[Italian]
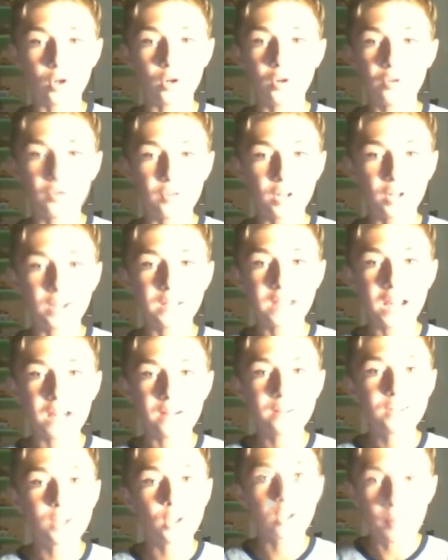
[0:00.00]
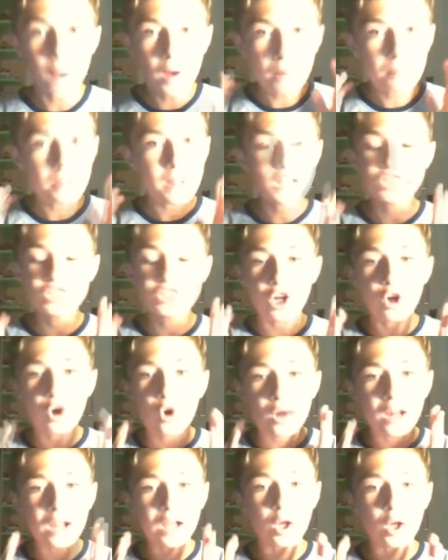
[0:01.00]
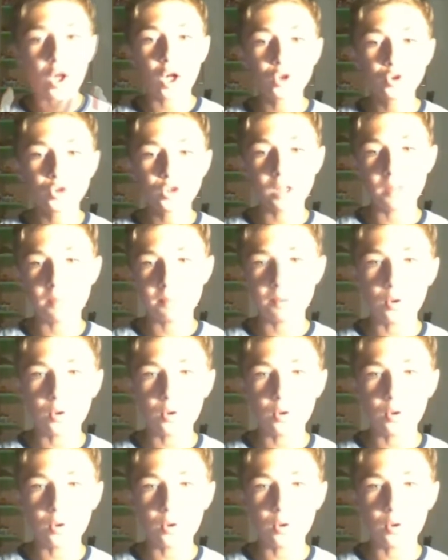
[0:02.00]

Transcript: non lo fanno andare avanti, o peggio ancora crolla giù dal